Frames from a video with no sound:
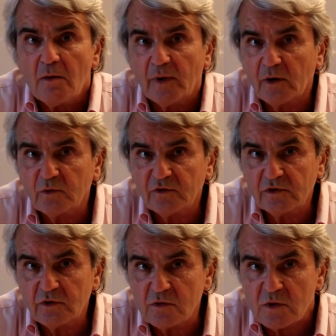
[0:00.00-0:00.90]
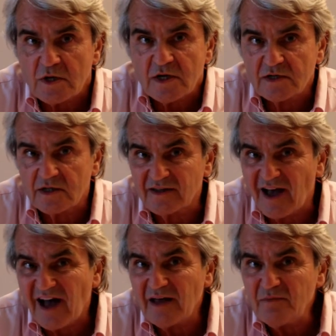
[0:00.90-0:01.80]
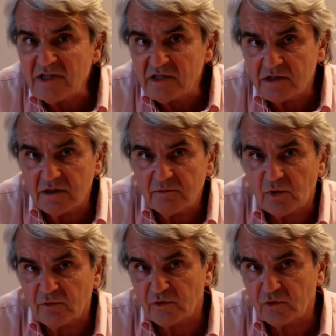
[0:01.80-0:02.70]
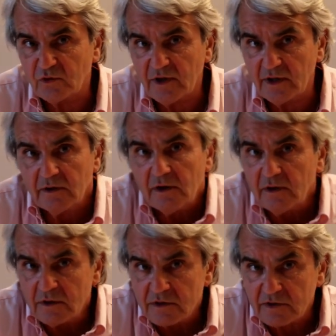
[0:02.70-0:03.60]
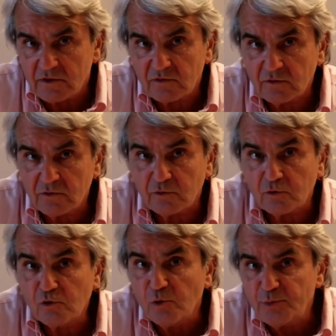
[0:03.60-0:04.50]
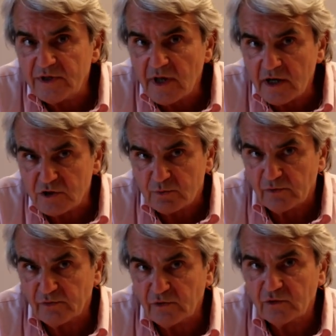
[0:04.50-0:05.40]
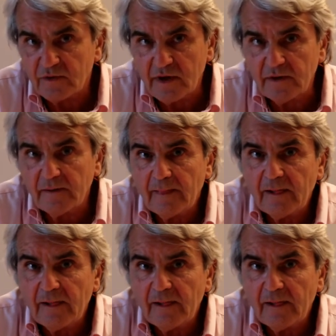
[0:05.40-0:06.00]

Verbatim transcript: Par conséquent, cette amitié professionnelle, cette, euh, ce copinage professionnel,